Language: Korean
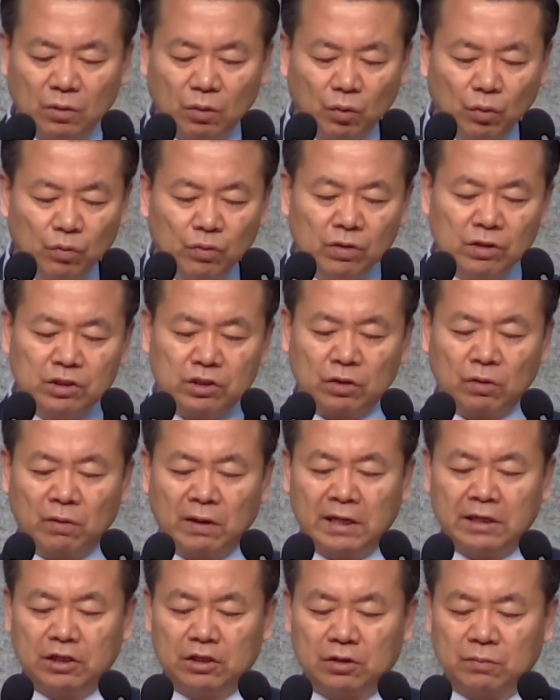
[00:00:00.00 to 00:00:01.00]
오늘
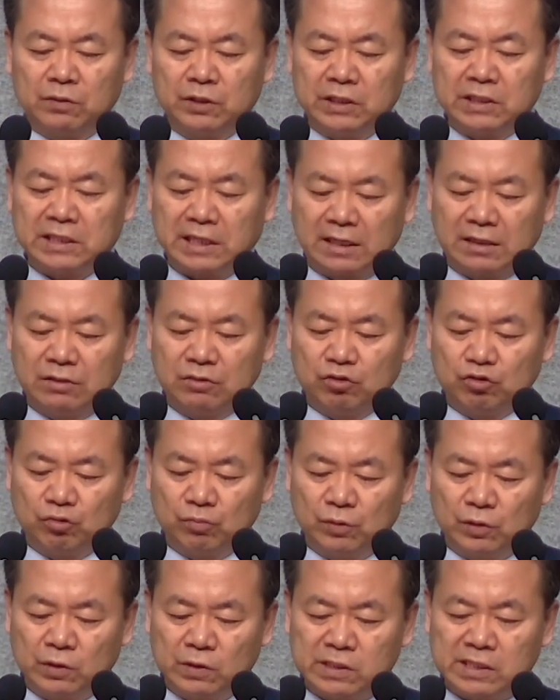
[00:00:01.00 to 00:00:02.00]
저와 여러분이 사는
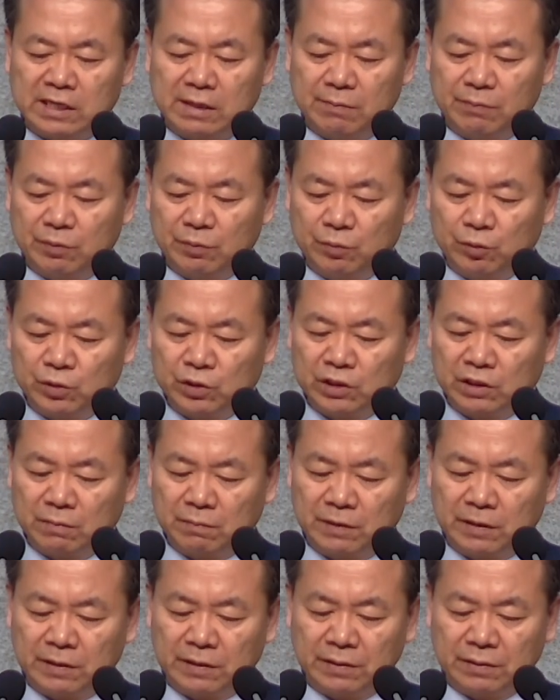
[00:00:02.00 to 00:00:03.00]
주변을 살펴보시기
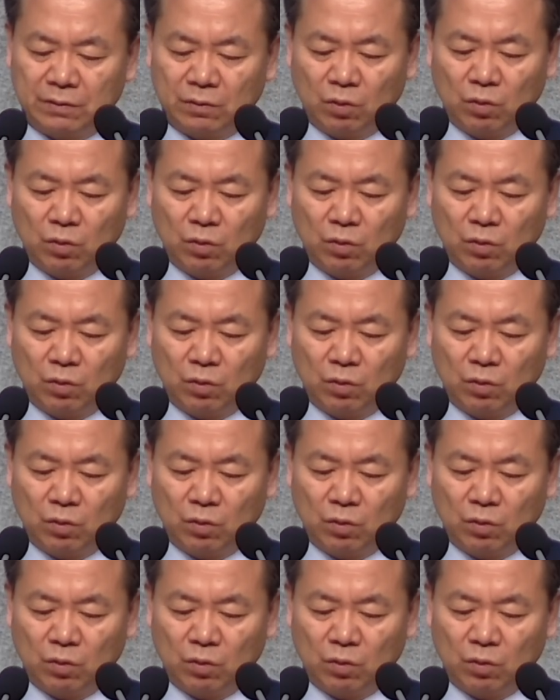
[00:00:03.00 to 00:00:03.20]
바래요.